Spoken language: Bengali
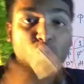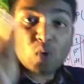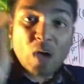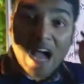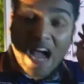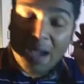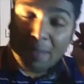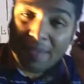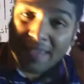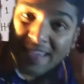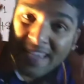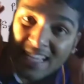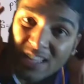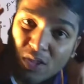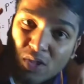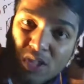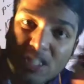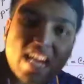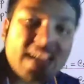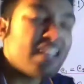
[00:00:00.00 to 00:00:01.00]
তো আমি
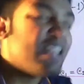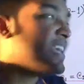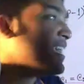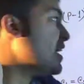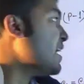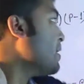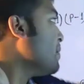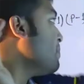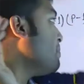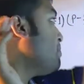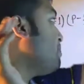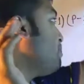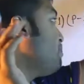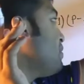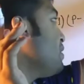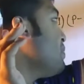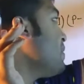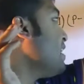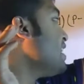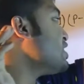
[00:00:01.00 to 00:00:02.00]
কিন্তু চাইলে
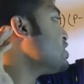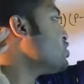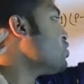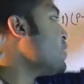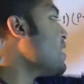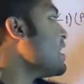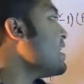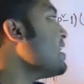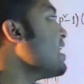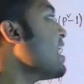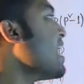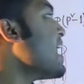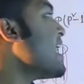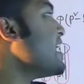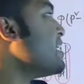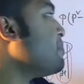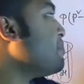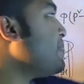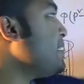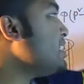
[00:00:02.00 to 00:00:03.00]
পি মাইনাস ওয়ান
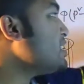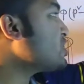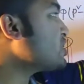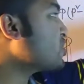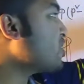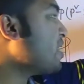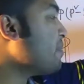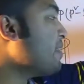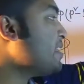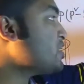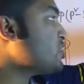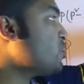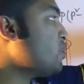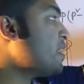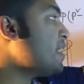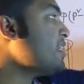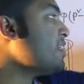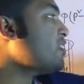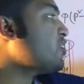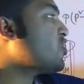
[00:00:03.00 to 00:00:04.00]
আর পি স্কোয়ার মাইনাস
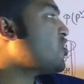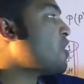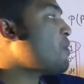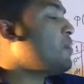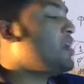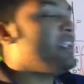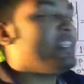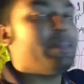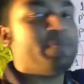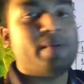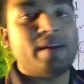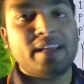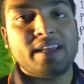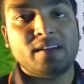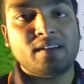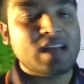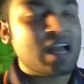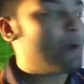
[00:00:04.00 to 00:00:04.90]
ওয়ান কমন নিতে পারি